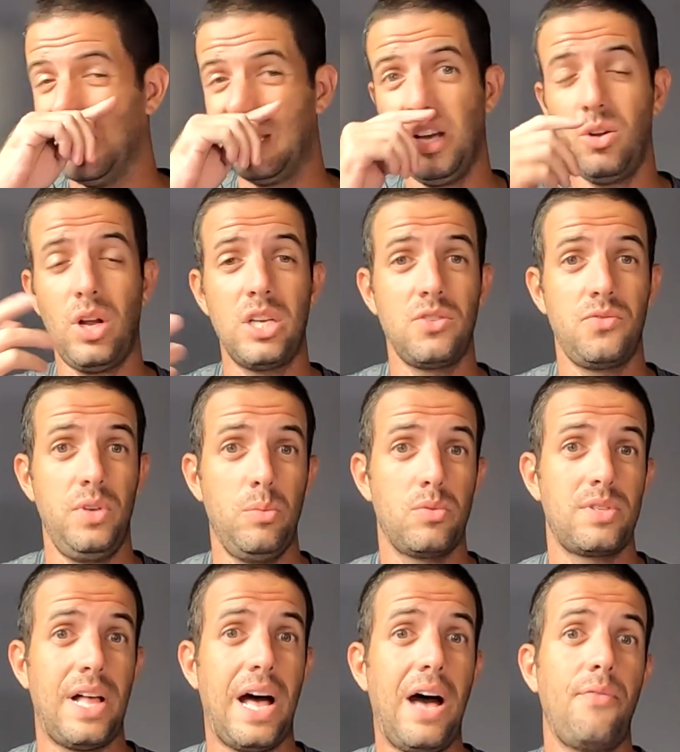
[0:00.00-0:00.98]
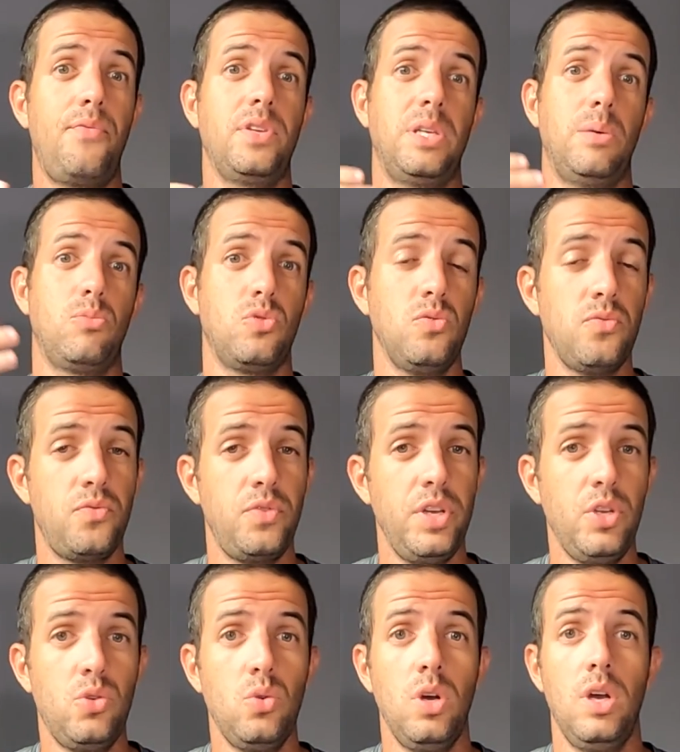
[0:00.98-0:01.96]
Então nós vimos lá, fizemos um
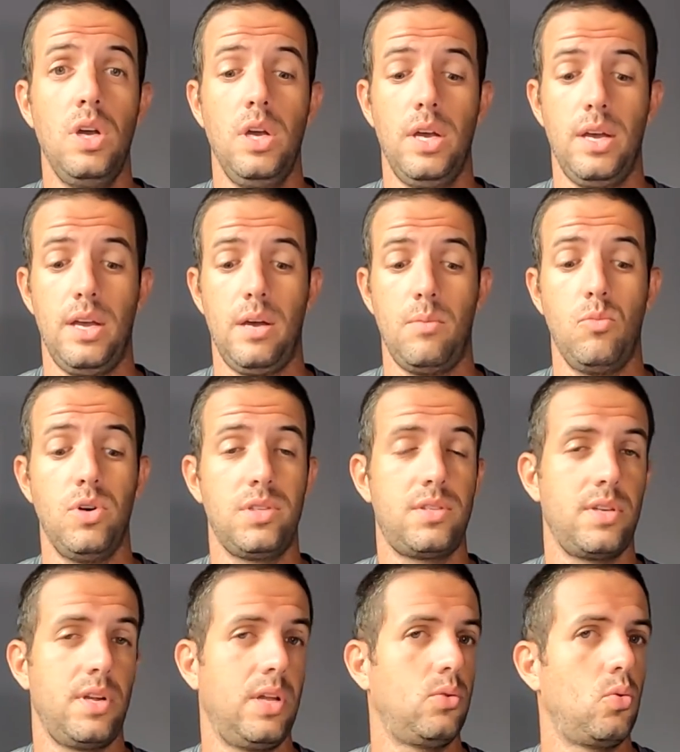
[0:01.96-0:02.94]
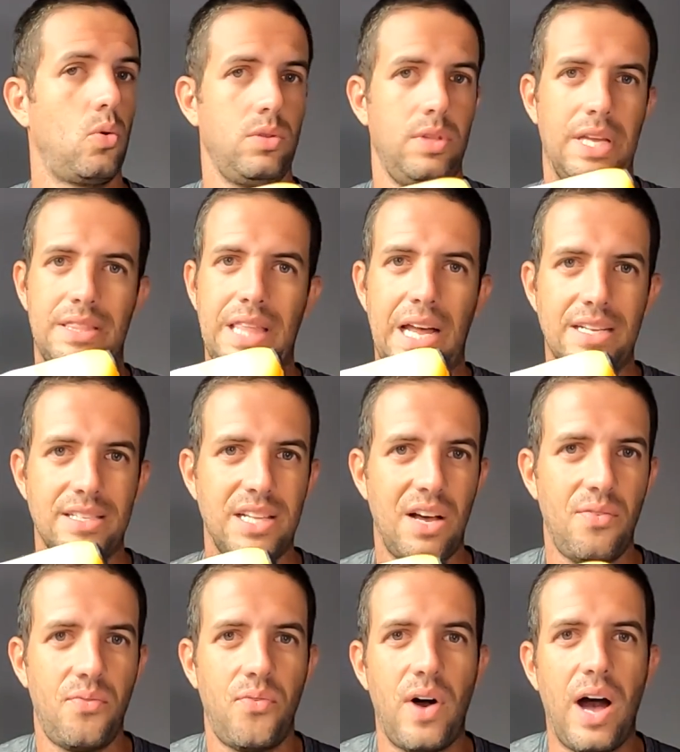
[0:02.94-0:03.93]
vídeo é, mostrando detalhes
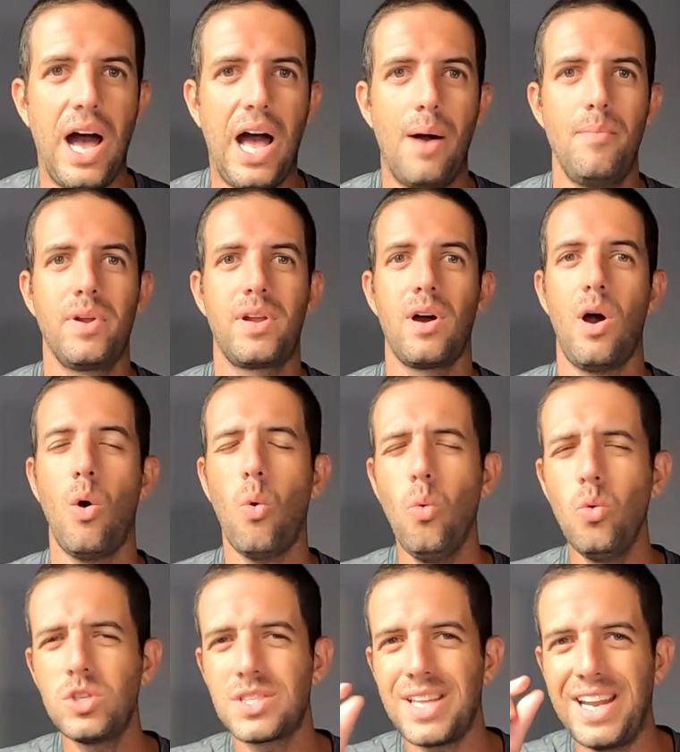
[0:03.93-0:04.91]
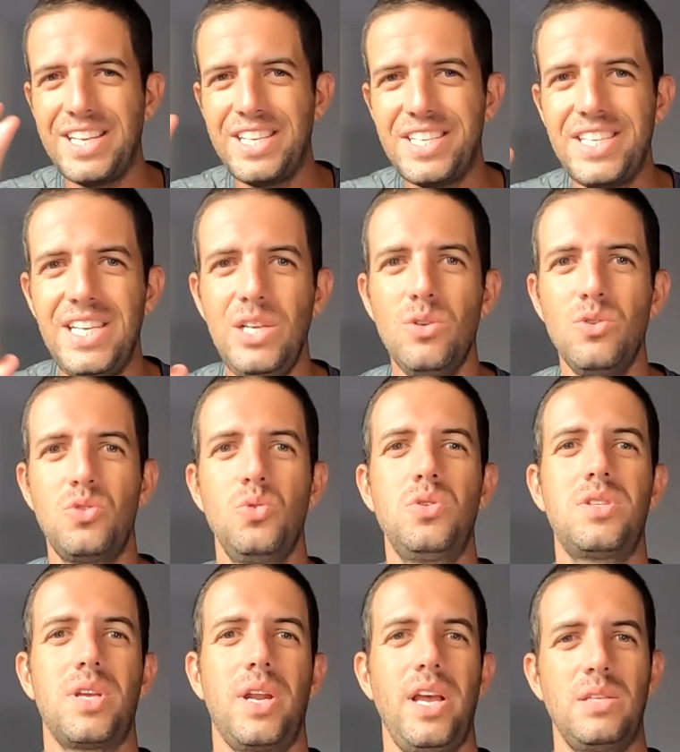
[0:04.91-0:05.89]
da fábrica, alguns trechinhos
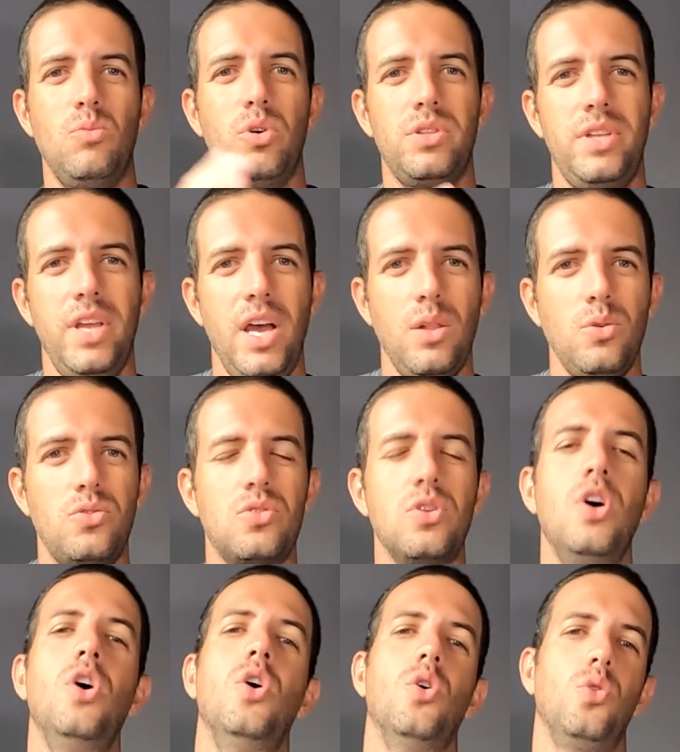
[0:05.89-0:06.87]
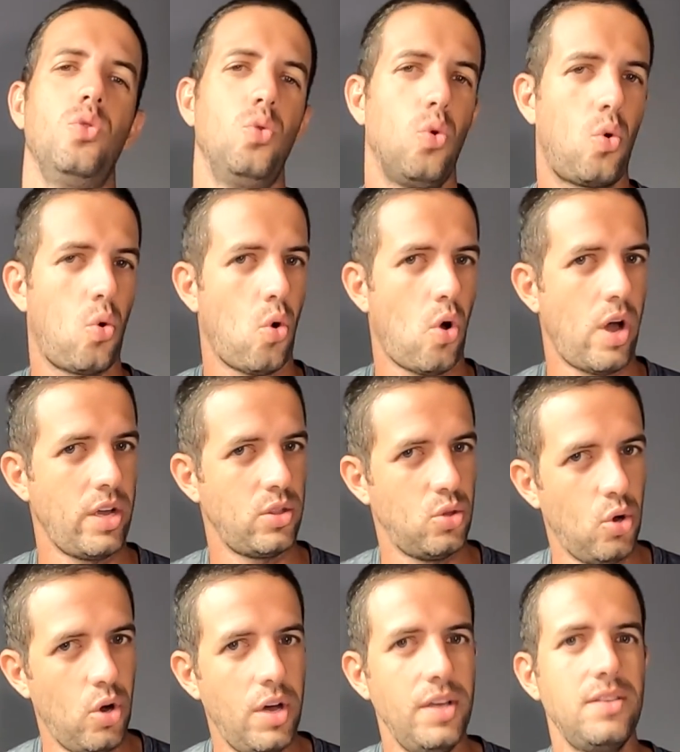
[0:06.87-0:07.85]
dos três modelos, do Corre
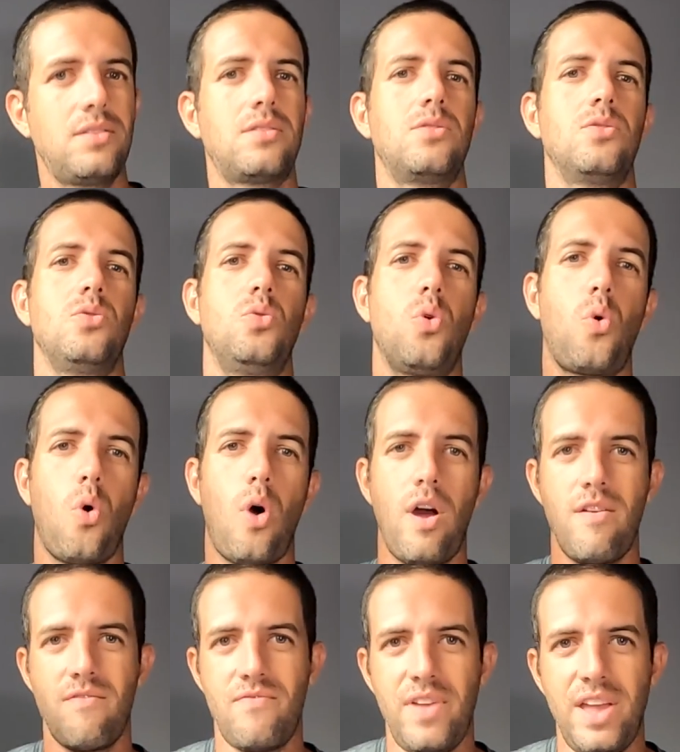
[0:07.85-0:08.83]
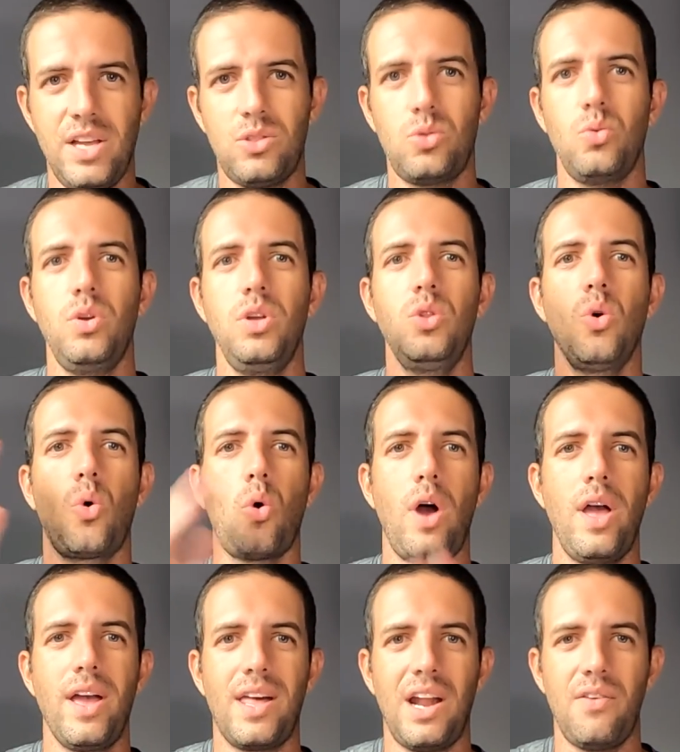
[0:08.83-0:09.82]
2, do Corre Vento e do
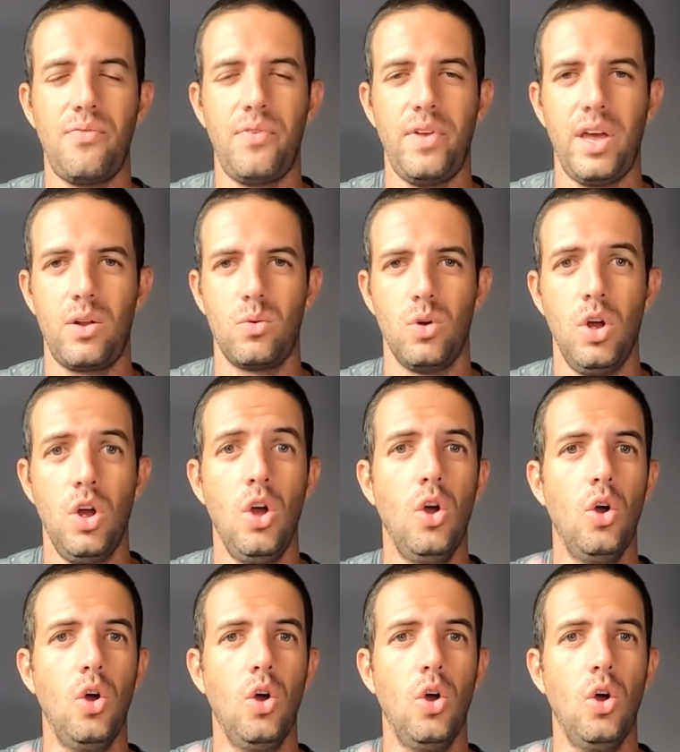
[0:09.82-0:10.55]
Corre Grafeno.